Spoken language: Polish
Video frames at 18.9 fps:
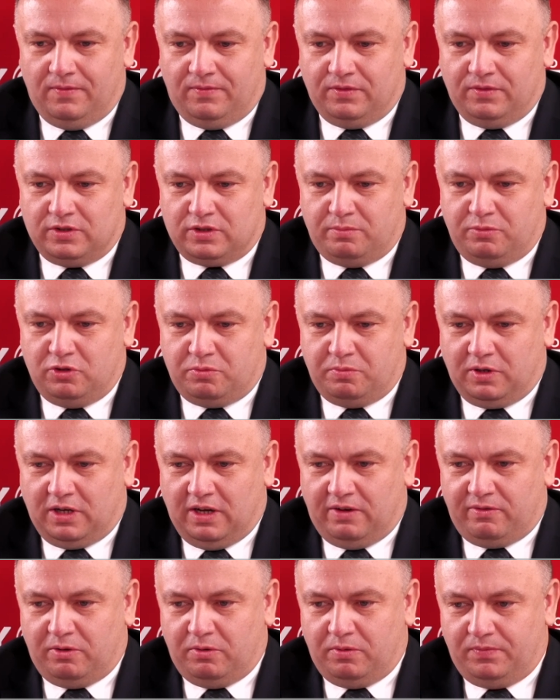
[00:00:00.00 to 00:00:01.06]
zrobiliśmy
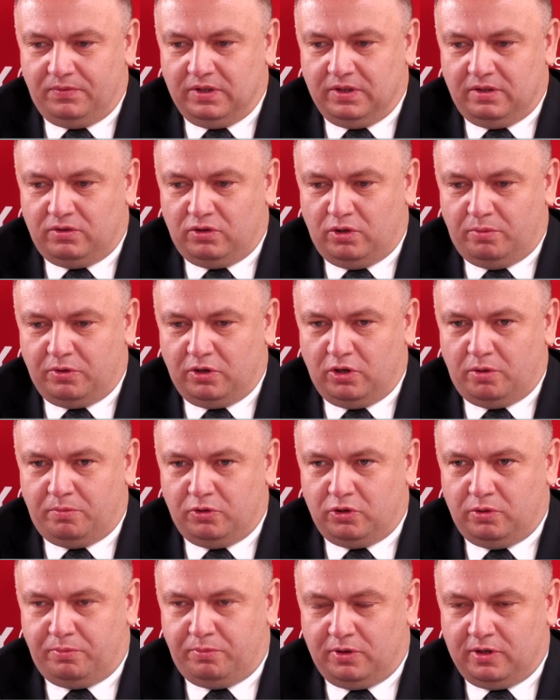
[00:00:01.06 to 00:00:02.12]
kawał dobrej
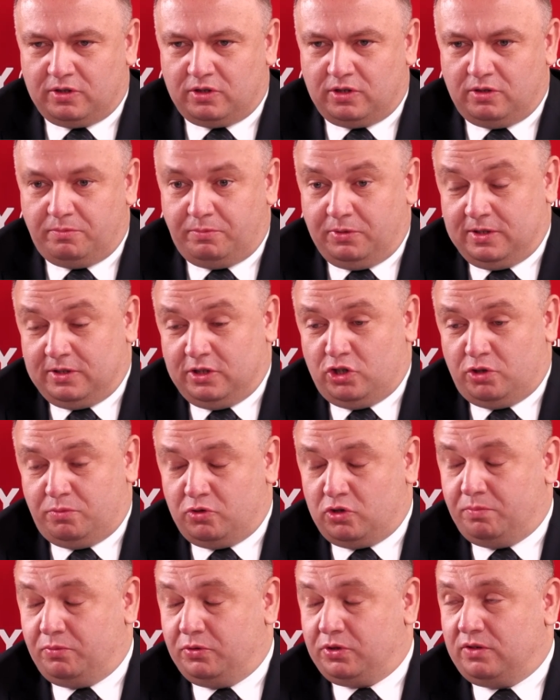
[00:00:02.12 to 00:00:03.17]
roboty. Pokaza pokazaliśmy,
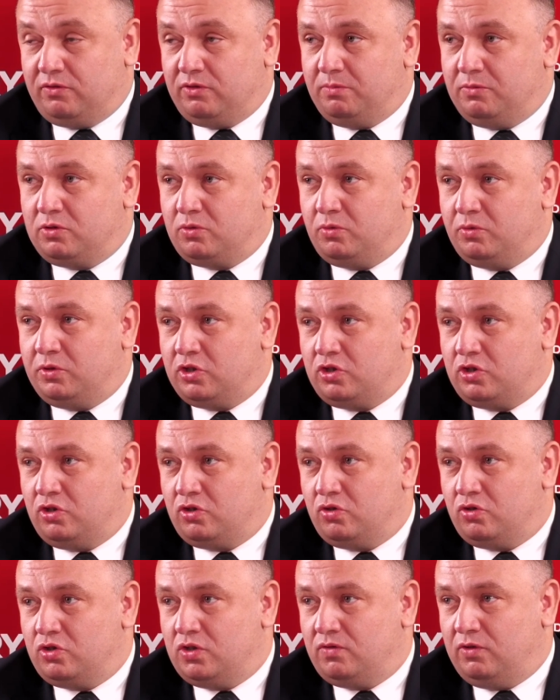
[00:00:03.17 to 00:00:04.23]
że potrafimy skutecznie
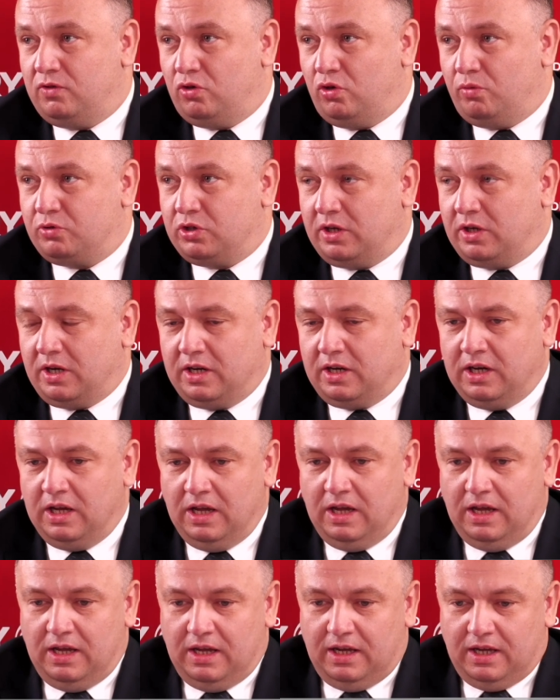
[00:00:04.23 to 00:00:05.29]
rządzić w wielu obszarach.
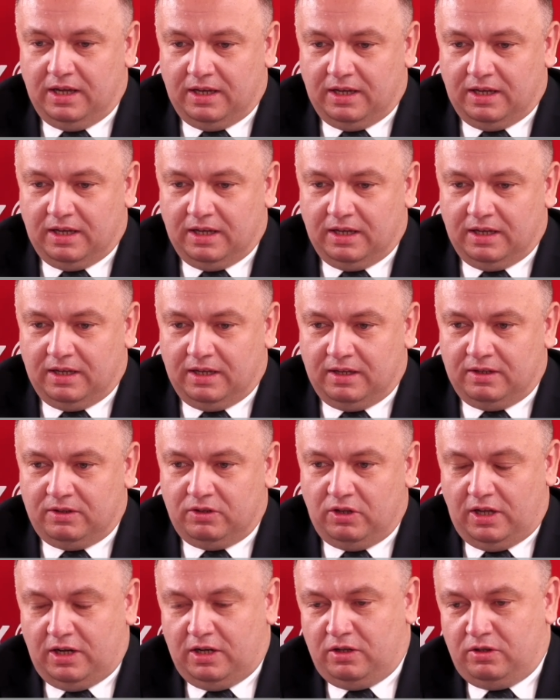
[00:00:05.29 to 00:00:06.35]
E,
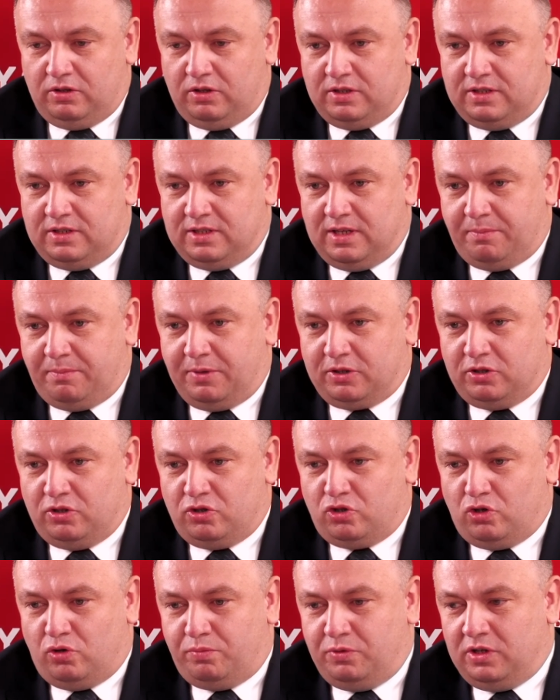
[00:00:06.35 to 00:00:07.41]
no ale decyzja partii
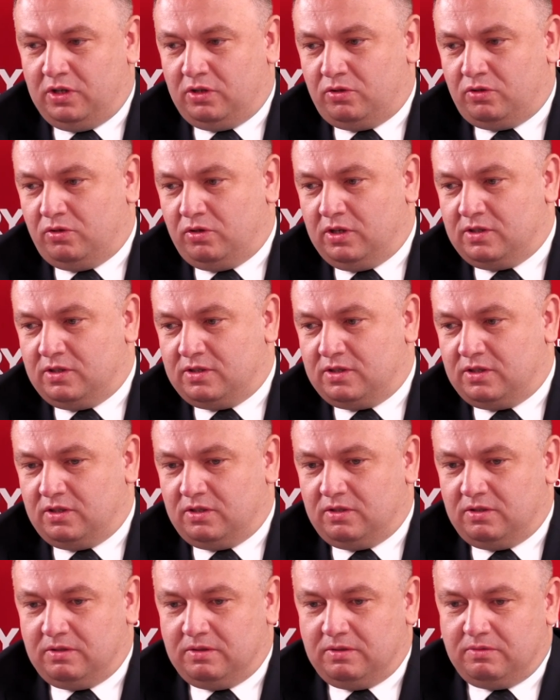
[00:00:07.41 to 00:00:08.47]
czy opinia to jest,
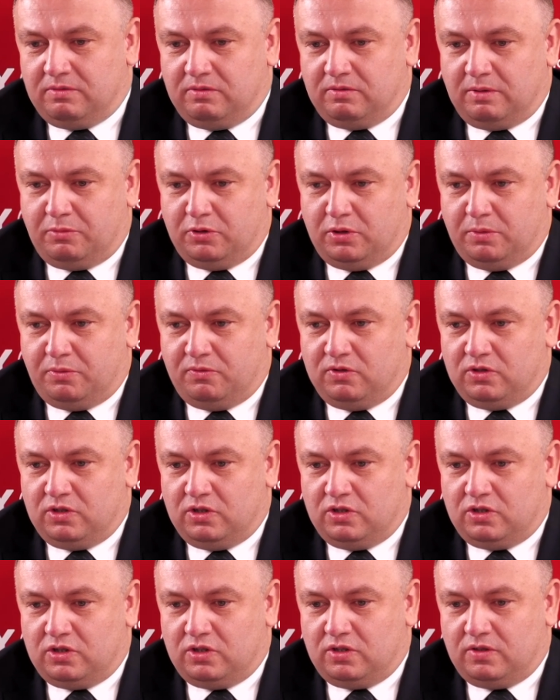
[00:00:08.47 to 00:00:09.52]
e, jakby to
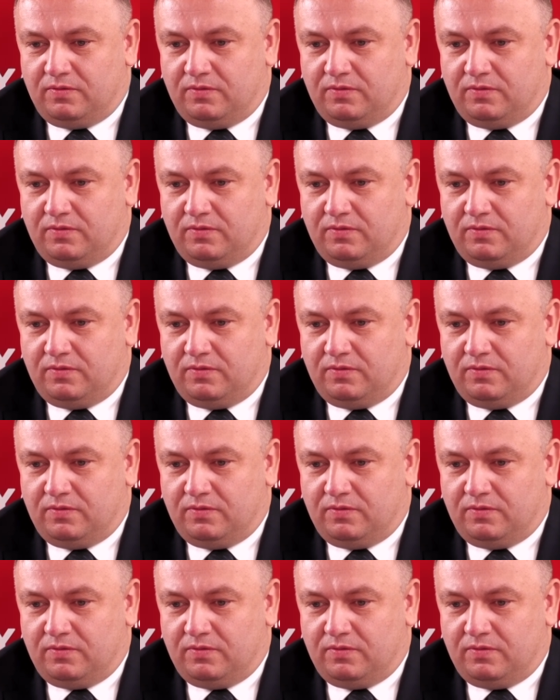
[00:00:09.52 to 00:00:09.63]
powiedzieć,